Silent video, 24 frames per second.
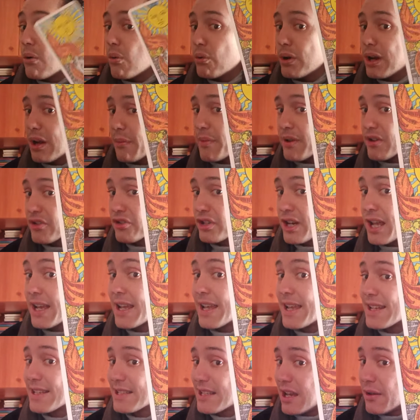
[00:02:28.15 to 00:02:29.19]
Una persona
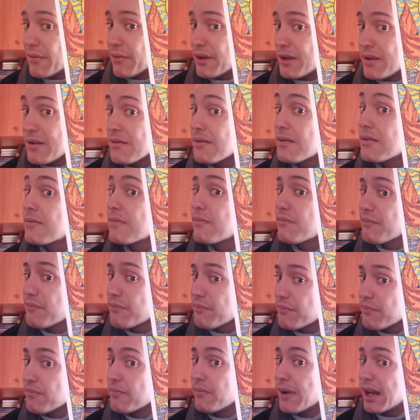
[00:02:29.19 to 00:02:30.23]
que sabe,
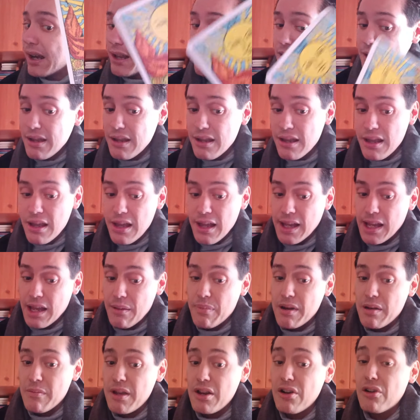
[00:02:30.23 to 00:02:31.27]
¿vale? Que
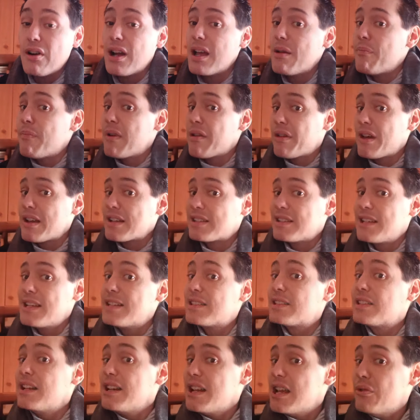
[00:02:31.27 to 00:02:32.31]
primero
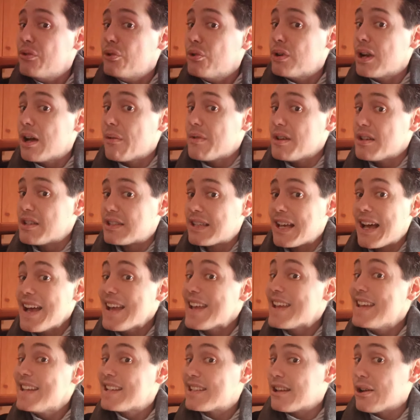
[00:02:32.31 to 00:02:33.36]
empezasteis teniendo una amistad
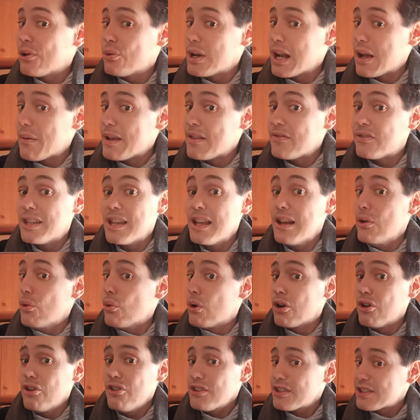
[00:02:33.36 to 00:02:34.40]
y seguramente
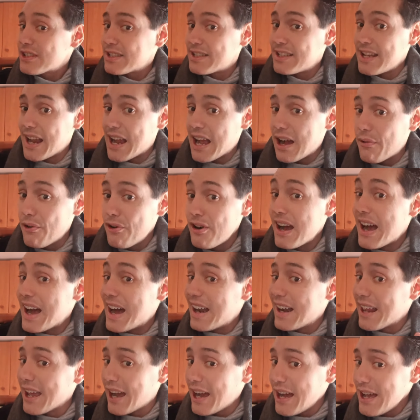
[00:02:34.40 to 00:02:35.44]
luego se acabó
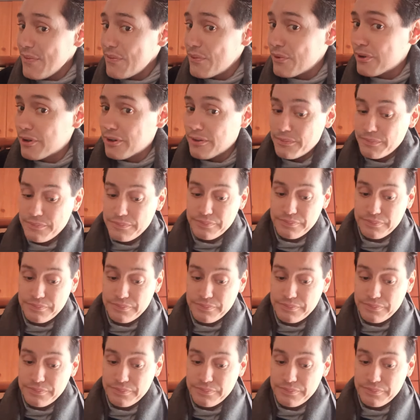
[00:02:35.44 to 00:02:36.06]
alejando.